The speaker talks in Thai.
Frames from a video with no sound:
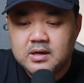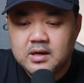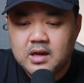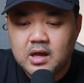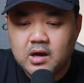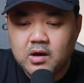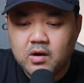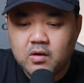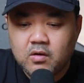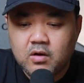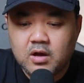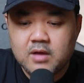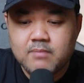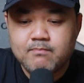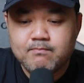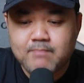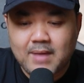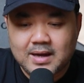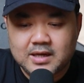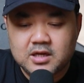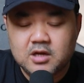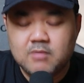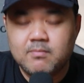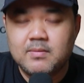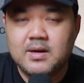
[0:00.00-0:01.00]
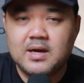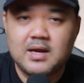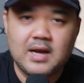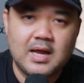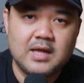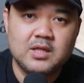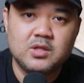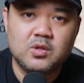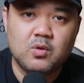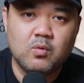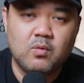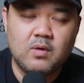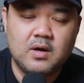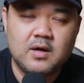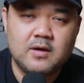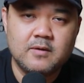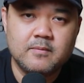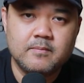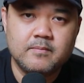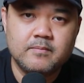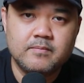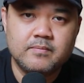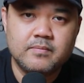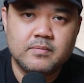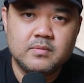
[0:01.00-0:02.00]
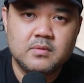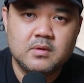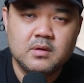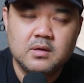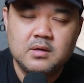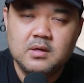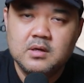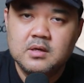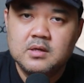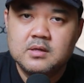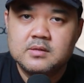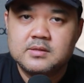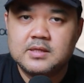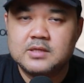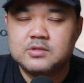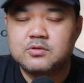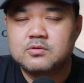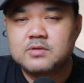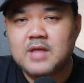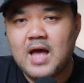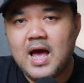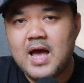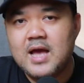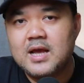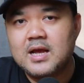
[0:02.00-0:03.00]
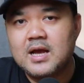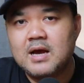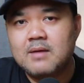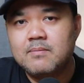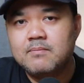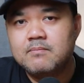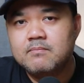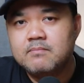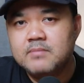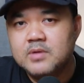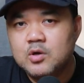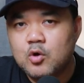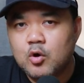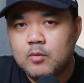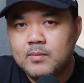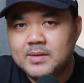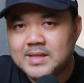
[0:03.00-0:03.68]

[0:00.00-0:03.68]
แล้วค่อยๆ ปัดเข้ามาใกล้ตัว แต่สุดท้ายครับ มีค